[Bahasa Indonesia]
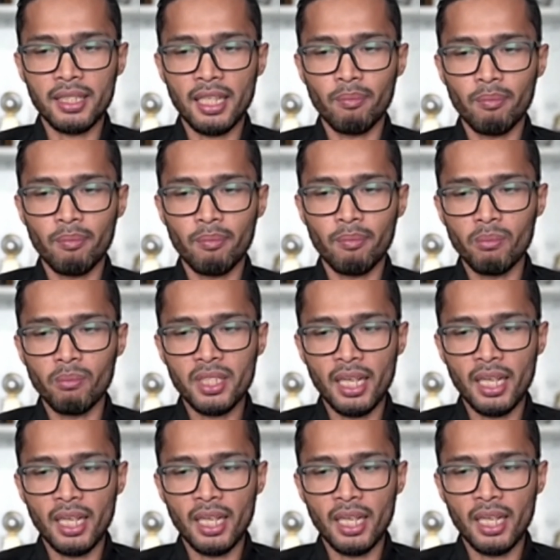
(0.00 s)
Tapi kalau
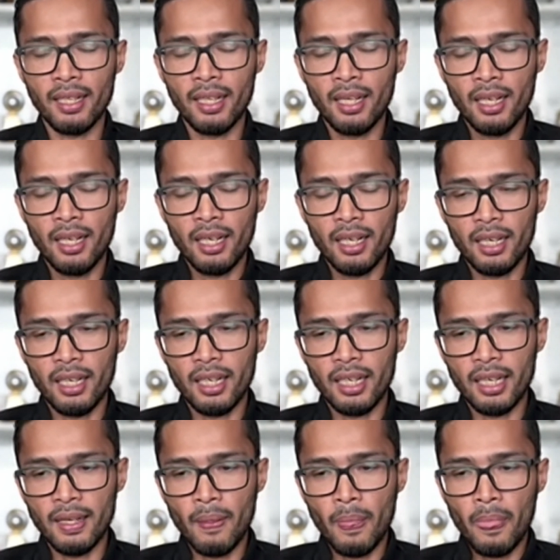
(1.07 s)
misalnya
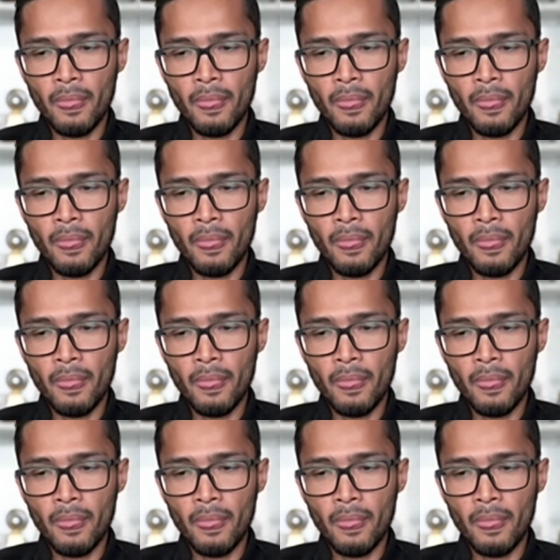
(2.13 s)
uh,